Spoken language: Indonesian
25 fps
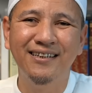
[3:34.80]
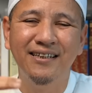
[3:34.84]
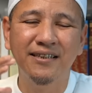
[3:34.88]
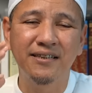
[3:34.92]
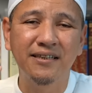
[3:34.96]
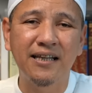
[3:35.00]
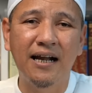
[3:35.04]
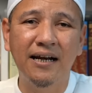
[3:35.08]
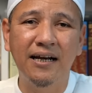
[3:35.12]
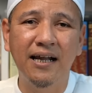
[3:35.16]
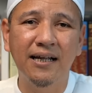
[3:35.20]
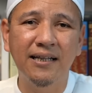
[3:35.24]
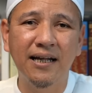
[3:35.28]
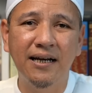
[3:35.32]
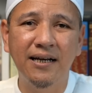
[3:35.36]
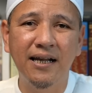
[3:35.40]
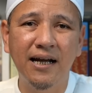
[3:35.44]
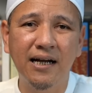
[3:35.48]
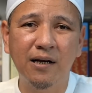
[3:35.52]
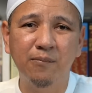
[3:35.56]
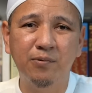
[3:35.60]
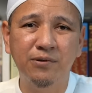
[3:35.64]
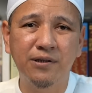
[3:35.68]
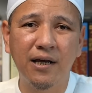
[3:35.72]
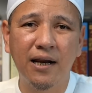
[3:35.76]
Tanda-tanda
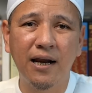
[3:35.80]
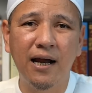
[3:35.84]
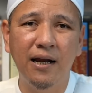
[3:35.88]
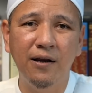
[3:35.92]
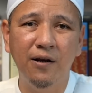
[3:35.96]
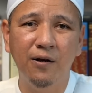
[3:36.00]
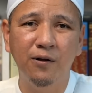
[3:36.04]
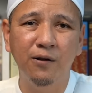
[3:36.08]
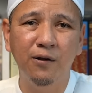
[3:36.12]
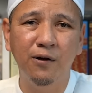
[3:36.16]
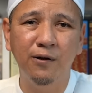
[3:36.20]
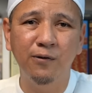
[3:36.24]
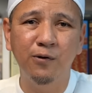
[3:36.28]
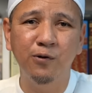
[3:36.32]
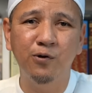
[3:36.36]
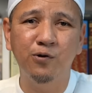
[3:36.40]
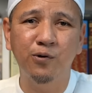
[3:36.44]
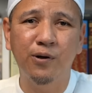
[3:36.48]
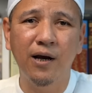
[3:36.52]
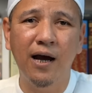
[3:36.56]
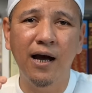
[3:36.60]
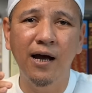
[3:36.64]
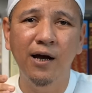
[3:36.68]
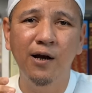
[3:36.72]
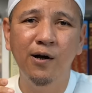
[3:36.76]
kebesarannya Allah itu
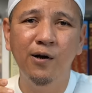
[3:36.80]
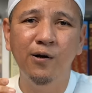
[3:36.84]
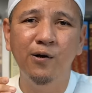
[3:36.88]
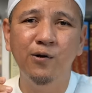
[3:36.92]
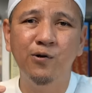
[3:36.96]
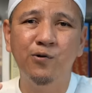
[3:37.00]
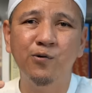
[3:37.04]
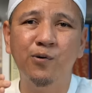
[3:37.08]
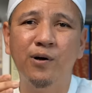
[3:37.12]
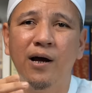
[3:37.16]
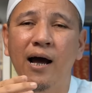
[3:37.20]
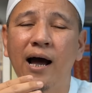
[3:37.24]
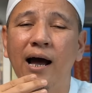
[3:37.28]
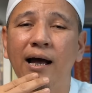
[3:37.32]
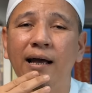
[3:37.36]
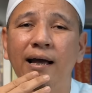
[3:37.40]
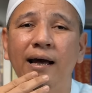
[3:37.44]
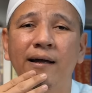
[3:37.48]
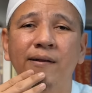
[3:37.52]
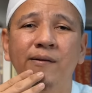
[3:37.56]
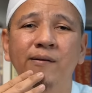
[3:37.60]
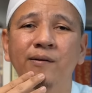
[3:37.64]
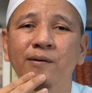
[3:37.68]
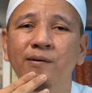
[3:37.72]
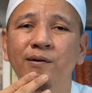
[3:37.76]
juga juga
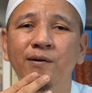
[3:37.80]
ayat.